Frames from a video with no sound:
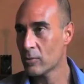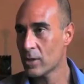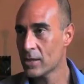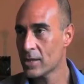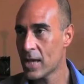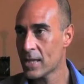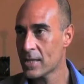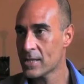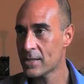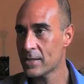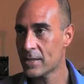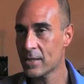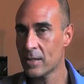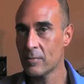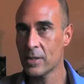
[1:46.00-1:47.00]
eguaglianza
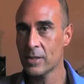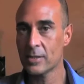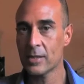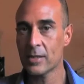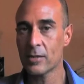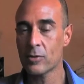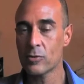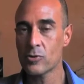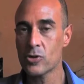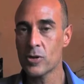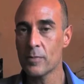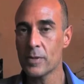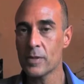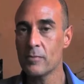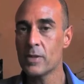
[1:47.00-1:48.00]
è realmente
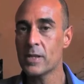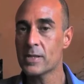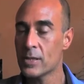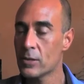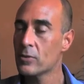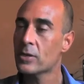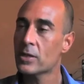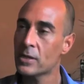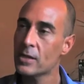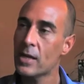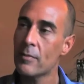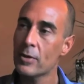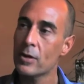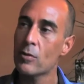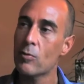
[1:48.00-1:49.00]
concepibile, se noi
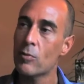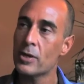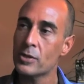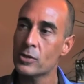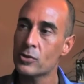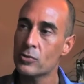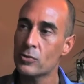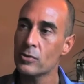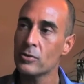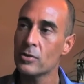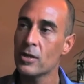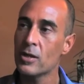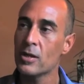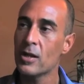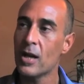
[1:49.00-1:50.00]
crediamo in questo,
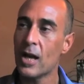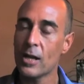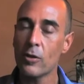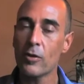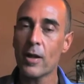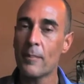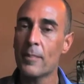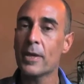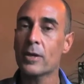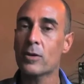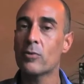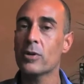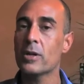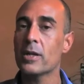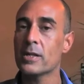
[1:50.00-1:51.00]
allora per
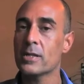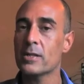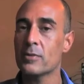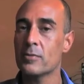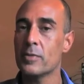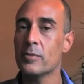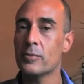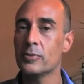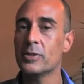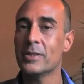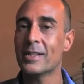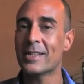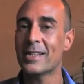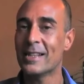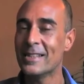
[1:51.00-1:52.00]
coerenza dobbiamo
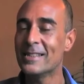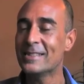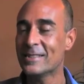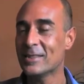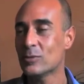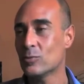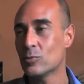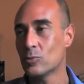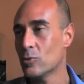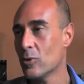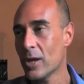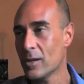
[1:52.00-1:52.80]
dire che l'istituto